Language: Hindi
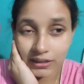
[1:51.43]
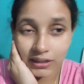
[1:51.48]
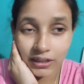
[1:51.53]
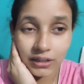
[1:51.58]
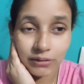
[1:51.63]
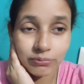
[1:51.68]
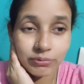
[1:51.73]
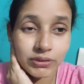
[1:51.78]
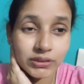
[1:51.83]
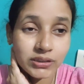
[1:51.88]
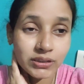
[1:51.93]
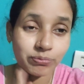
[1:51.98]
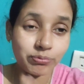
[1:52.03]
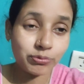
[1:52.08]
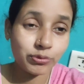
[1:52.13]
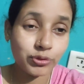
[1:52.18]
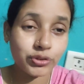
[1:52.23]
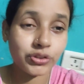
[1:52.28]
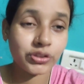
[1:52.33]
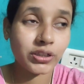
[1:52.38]
अभी सब
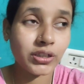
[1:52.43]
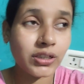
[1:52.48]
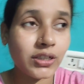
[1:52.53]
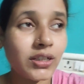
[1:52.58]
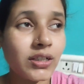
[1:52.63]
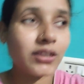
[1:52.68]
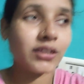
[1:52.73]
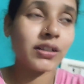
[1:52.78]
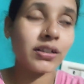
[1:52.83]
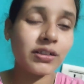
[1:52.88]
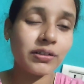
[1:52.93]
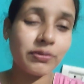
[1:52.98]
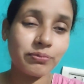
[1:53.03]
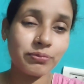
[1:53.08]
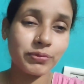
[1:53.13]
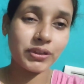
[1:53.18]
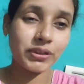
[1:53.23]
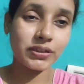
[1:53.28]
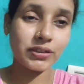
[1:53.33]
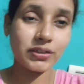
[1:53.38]
कुछ ठीक है
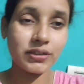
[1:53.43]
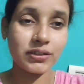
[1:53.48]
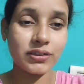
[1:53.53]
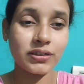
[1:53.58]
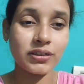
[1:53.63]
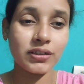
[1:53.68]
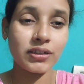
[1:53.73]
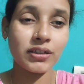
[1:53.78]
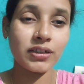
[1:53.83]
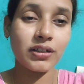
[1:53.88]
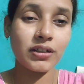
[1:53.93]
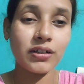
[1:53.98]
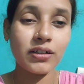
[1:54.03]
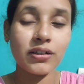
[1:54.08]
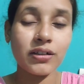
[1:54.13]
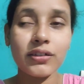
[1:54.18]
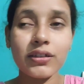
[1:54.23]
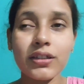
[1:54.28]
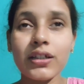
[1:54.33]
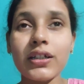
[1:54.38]
बस
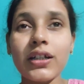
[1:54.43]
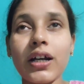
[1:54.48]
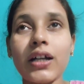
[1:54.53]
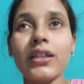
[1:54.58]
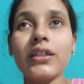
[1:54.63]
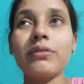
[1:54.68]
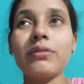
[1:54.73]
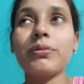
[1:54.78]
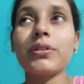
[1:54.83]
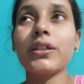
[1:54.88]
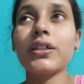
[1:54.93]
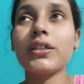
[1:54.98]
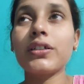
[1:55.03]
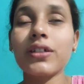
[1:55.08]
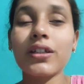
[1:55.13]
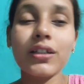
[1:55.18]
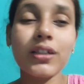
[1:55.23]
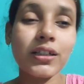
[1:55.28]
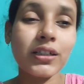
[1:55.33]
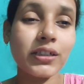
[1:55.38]
तैयारी मेरी
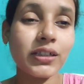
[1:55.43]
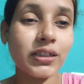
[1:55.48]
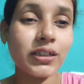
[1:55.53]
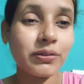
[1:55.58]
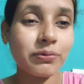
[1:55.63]
चल रही है